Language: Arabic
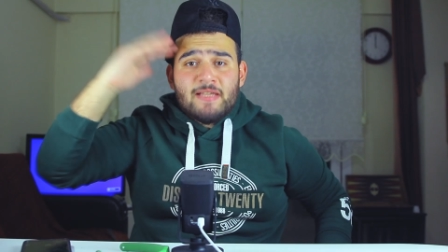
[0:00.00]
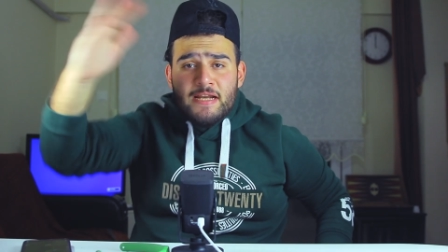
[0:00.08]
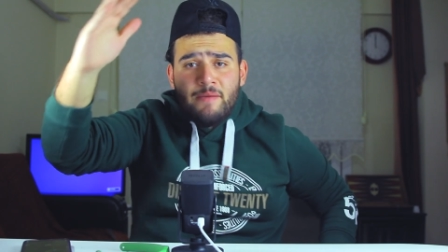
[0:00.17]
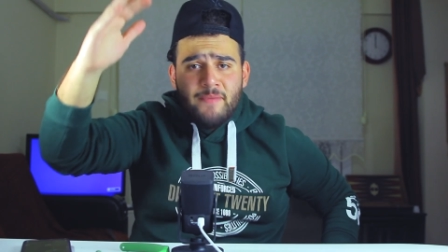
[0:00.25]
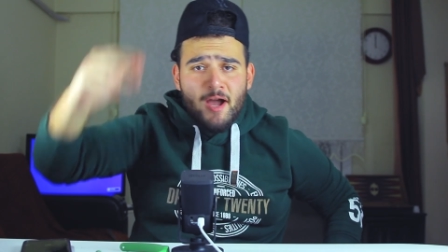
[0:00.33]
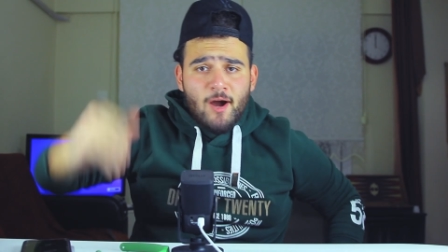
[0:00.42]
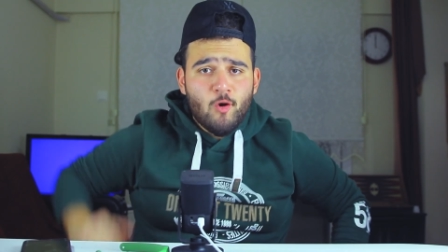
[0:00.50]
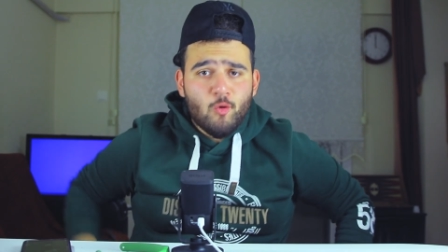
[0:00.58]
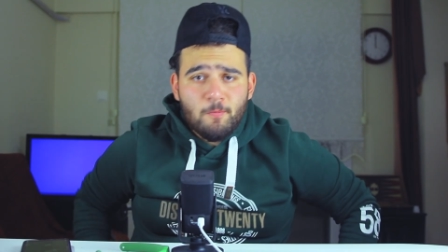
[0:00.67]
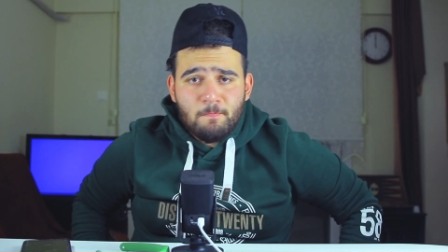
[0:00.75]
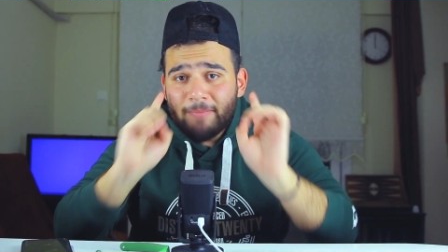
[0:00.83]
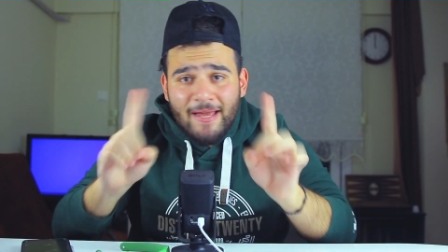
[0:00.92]
سلام يا
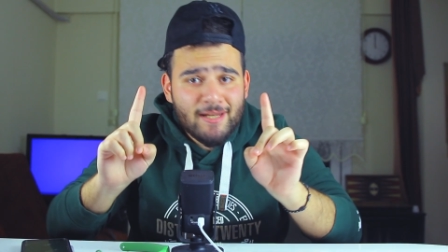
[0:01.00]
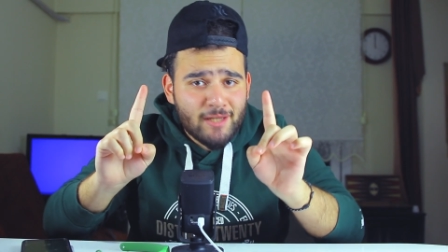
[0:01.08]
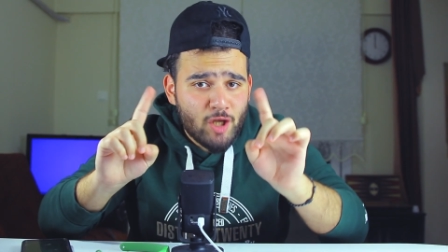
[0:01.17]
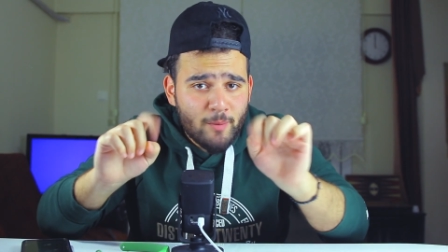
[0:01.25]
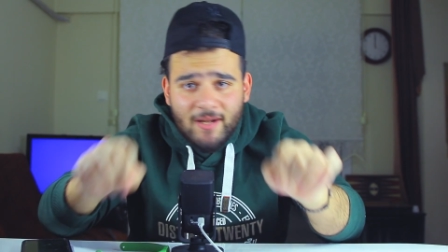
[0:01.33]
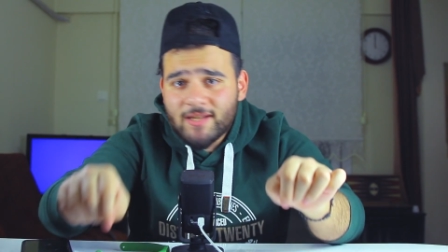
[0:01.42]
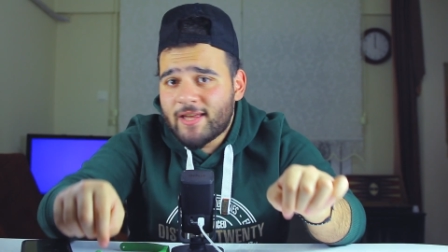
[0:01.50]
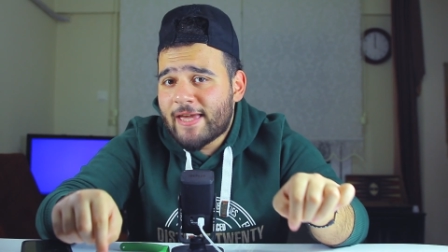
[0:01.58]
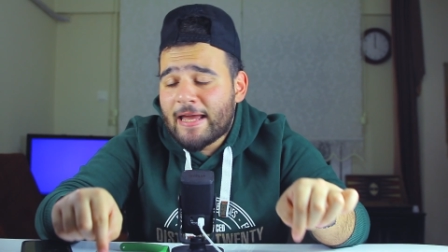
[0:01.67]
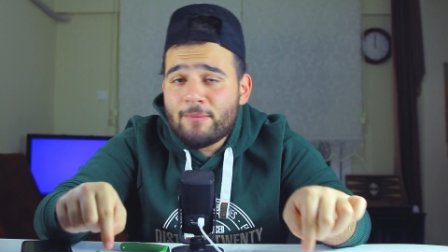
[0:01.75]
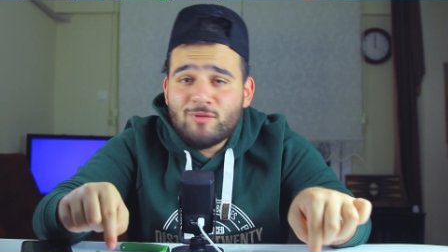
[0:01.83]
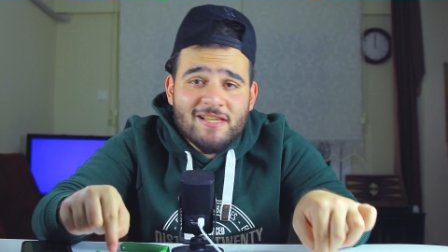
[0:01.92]
قوم بحلقة اليوم رح
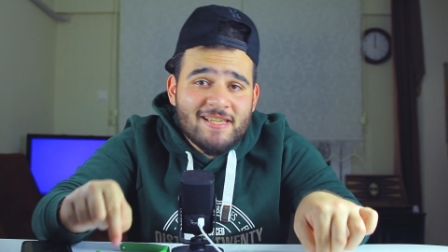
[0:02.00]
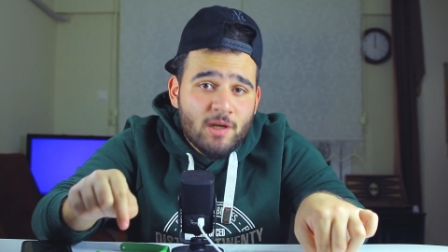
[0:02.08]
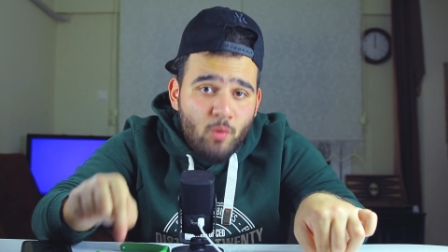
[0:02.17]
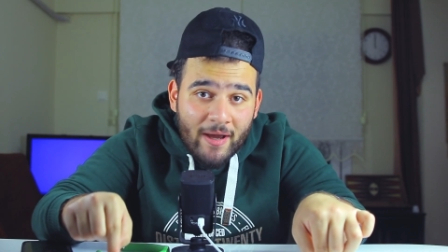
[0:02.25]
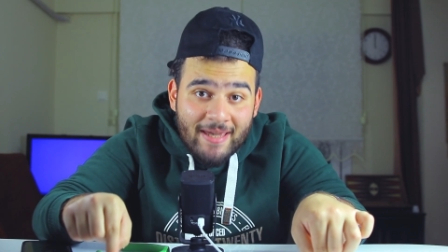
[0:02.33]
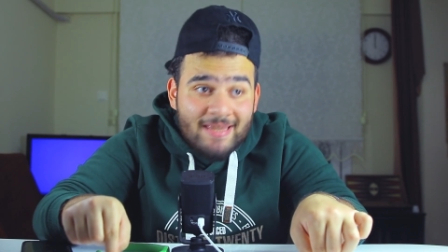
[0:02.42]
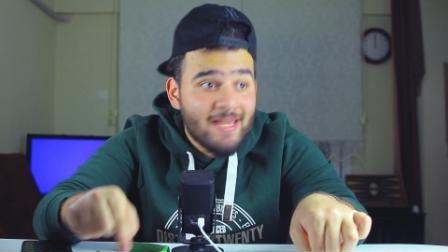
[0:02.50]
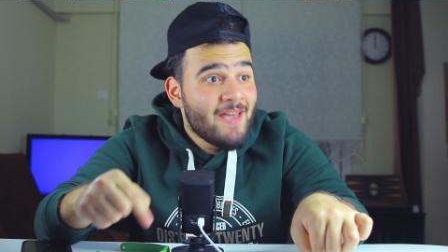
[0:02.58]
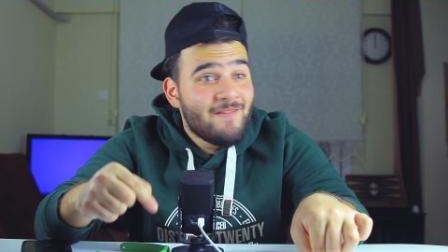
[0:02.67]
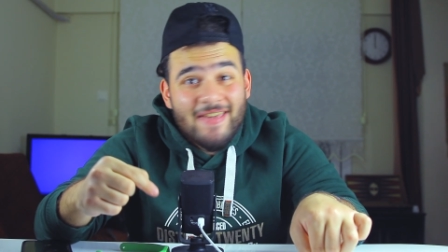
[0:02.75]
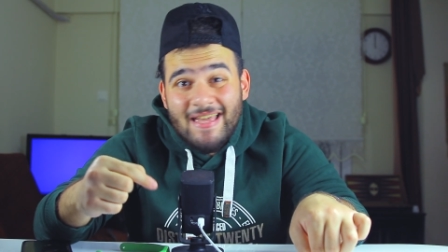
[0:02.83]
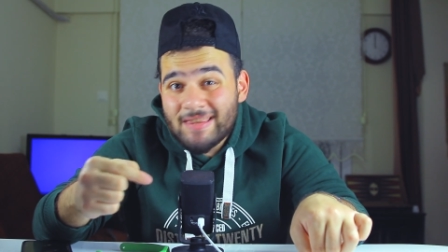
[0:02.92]
نحكي على المسلسل الوحيد
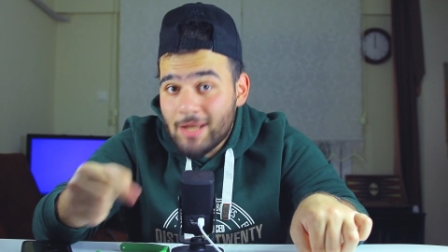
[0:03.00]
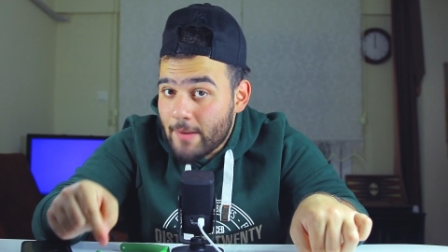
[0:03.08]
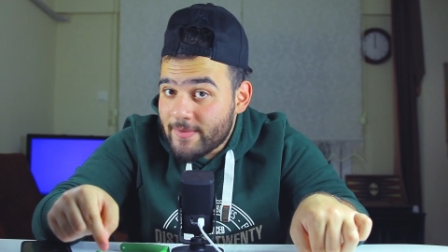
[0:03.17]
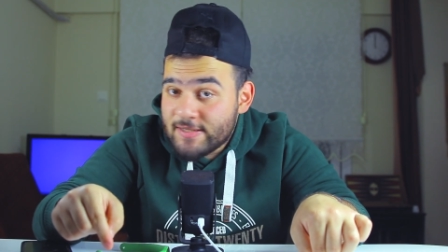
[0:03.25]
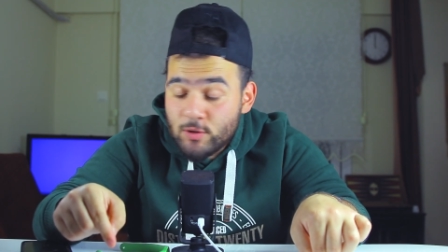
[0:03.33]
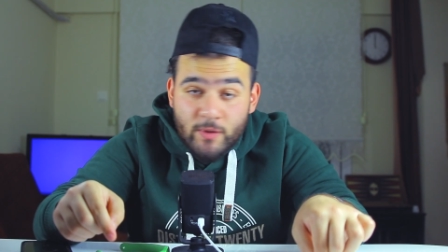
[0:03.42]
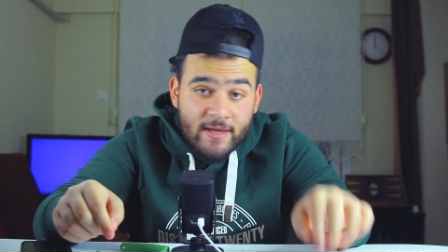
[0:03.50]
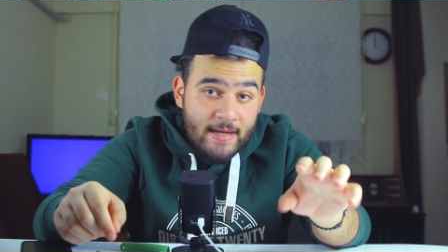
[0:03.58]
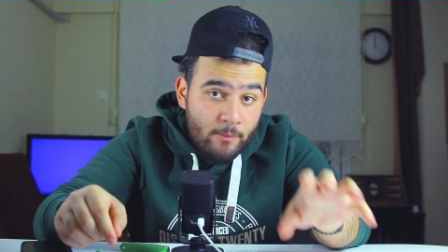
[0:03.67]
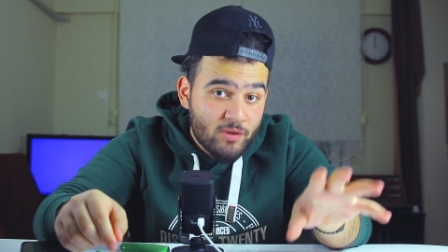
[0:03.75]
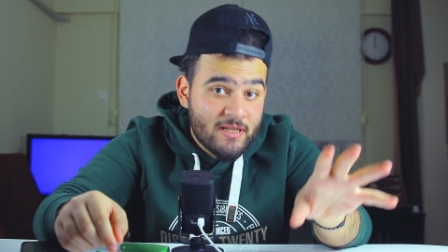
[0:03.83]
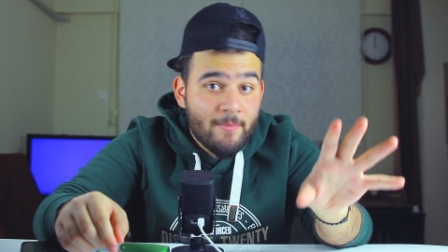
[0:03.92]
في الدراما السورية
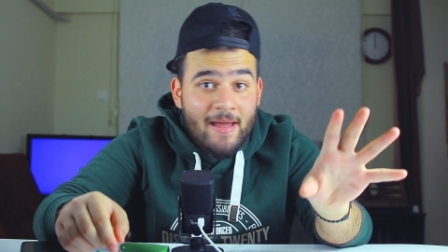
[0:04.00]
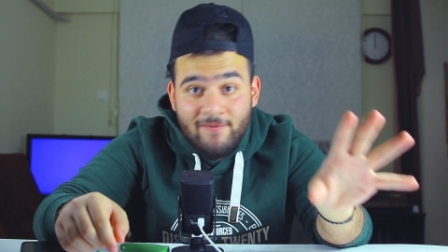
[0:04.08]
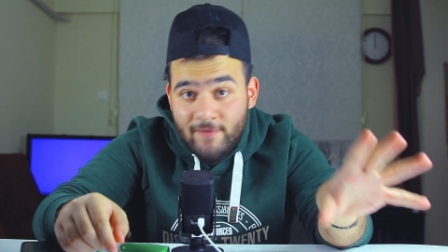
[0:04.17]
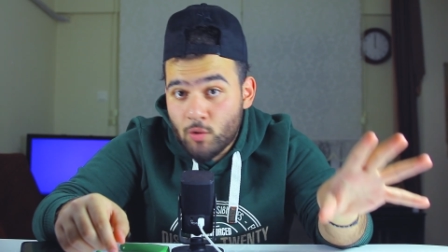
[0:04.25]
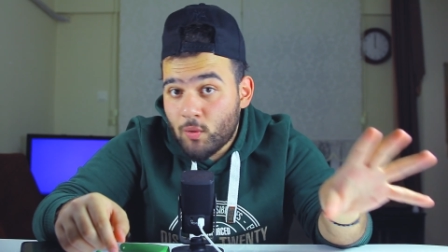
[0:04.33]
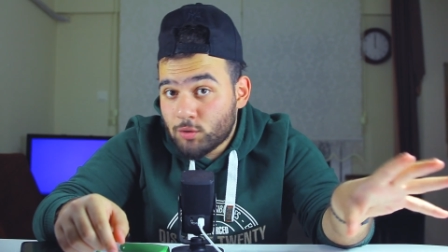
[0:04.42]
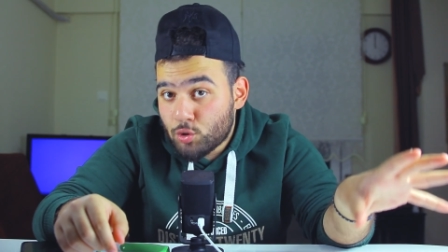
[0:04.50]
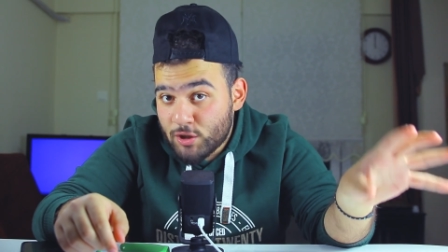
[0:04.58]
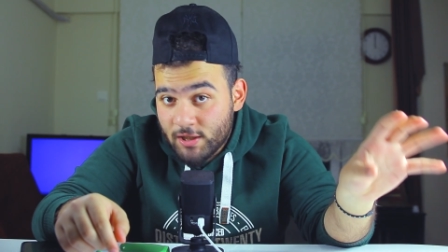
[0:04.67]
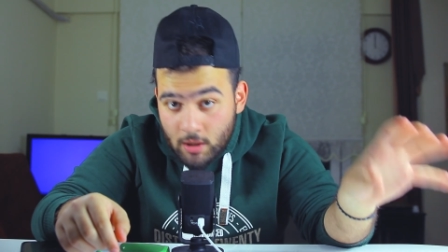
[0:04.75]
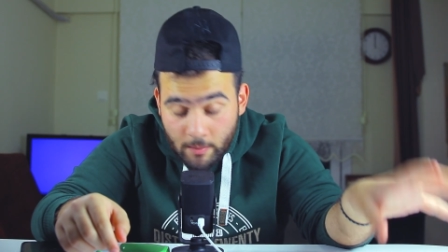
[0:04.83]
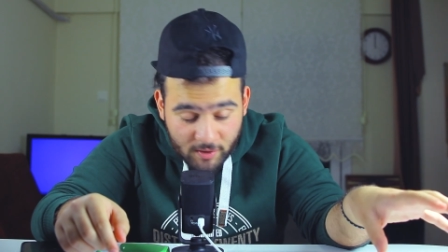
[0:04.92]
لموسم
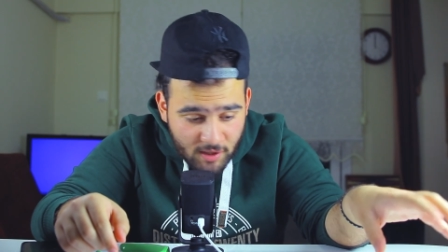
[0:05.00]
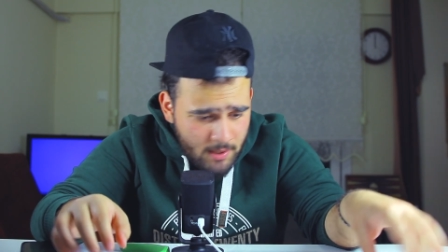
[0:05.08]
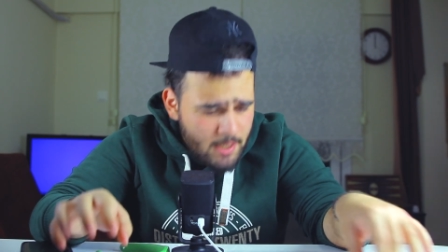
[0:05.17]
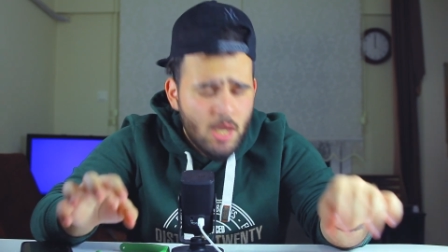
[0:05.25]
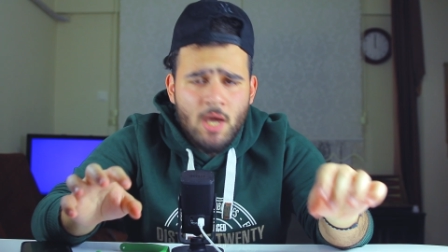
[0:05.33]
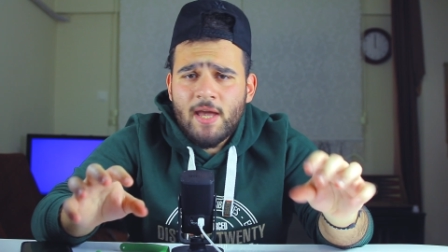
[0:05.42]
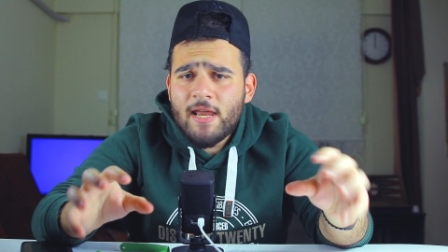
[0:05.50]
2021 الرمضاني